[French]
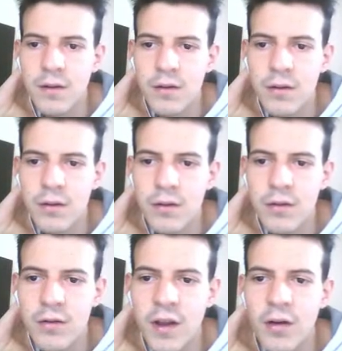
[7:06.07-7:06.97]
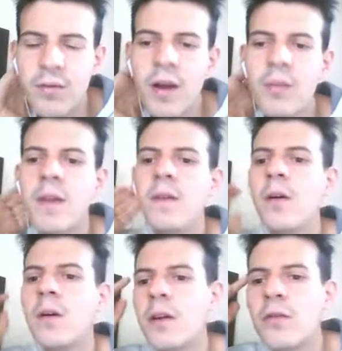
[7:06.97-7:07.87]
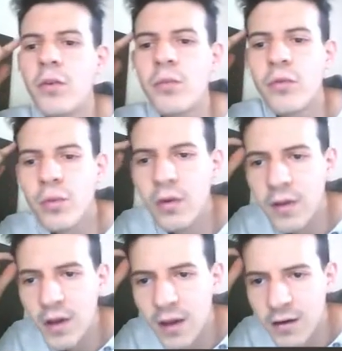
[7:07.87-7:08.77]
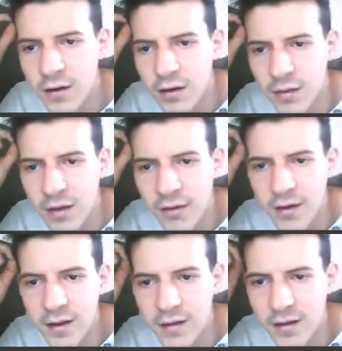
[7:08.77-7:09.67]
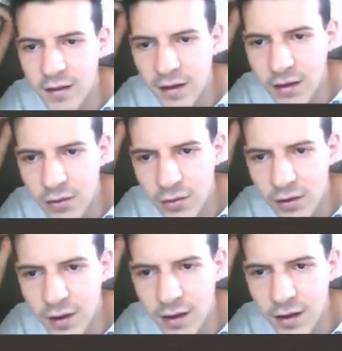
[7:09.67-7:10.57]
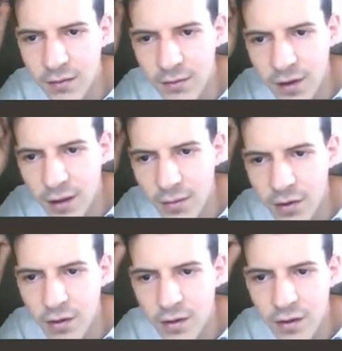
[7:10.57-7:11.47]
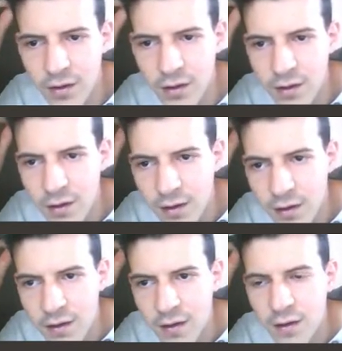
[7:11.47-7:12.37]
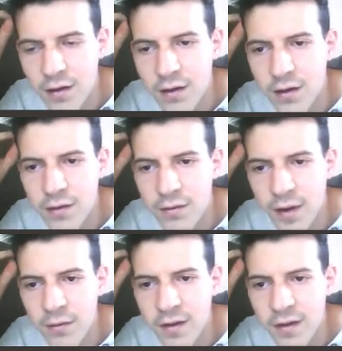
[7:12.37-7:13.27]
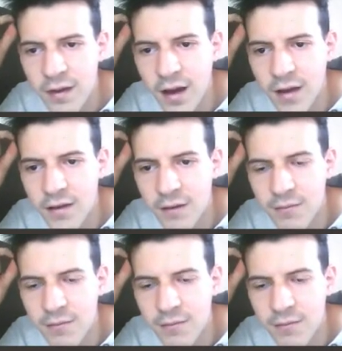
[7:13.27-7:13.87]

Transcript: Ce que je vais d'ailleurs faire maintenant. Et sur pion prend D4, j'ai quand même cavalier D5. Ok, il ferme, il ferme cette case.